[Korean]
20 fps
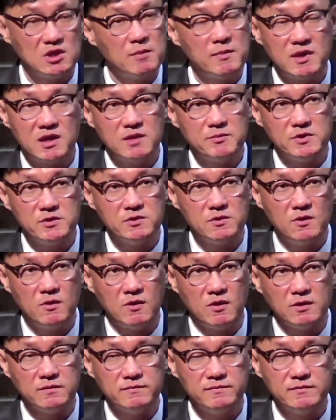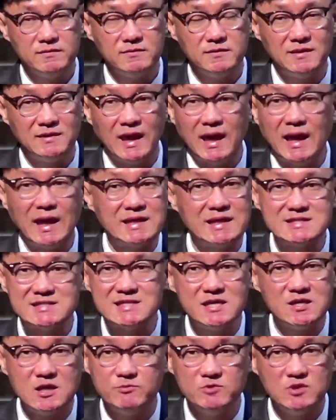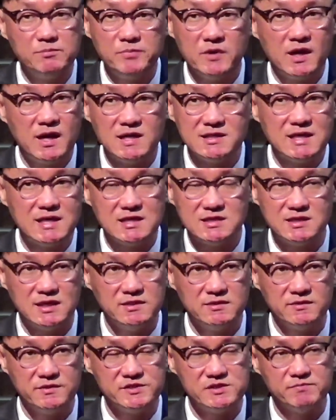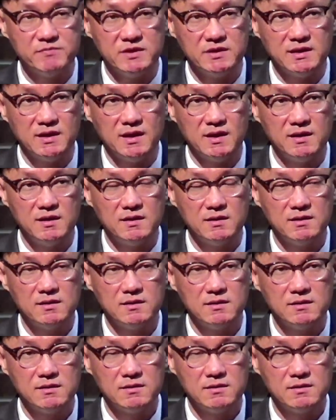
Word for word: 쉽게 말하면요. 대책 없는 평안이 아니라는 것입니다.